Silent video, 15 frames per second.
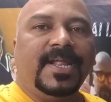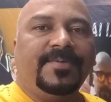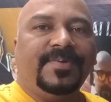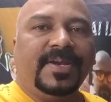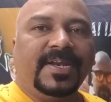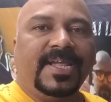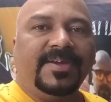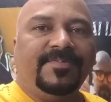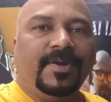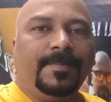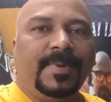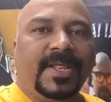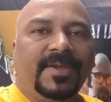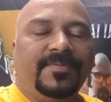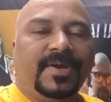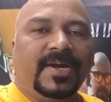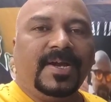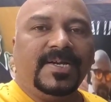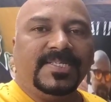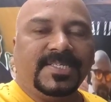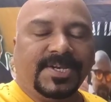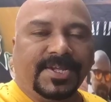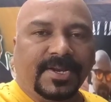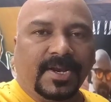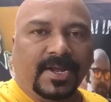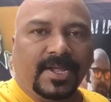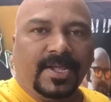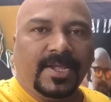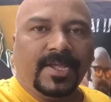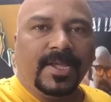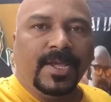நெவர் கிவ் அப் டேவாக அனுசரிக்கிறாங்க